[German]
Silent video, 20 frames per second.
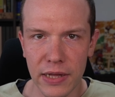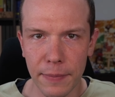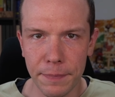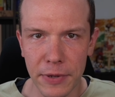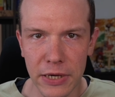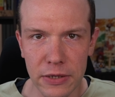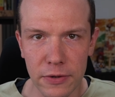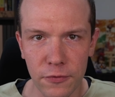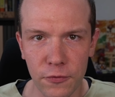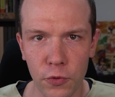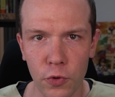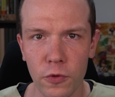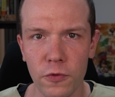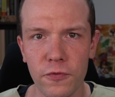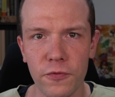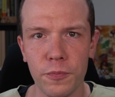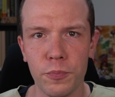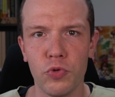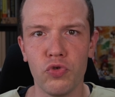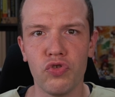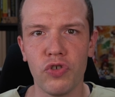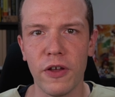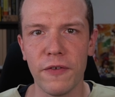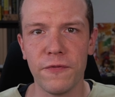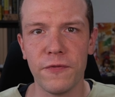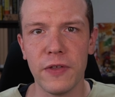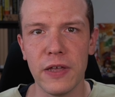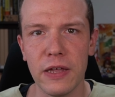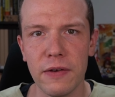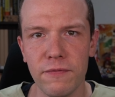Kapitel 5
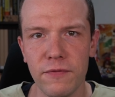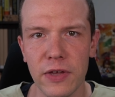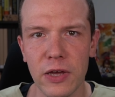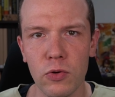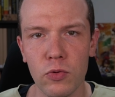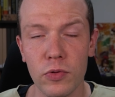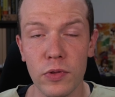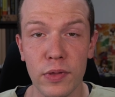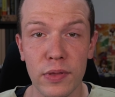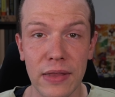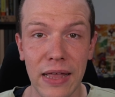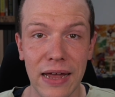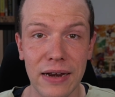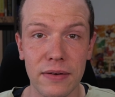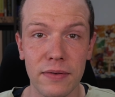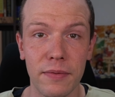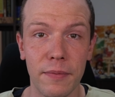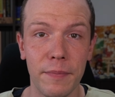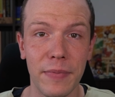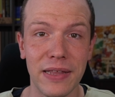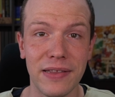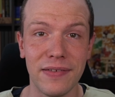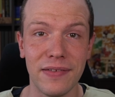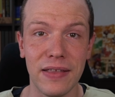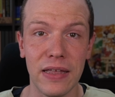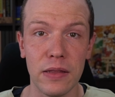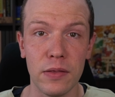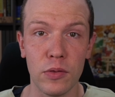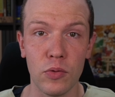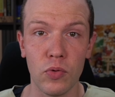beschäftigen wir uns dann
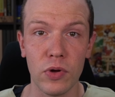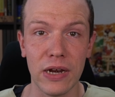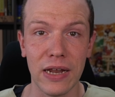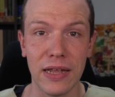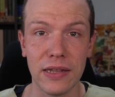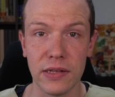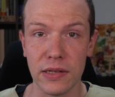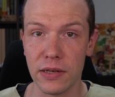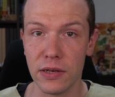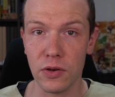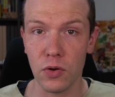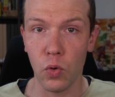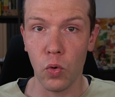mit den sogenannten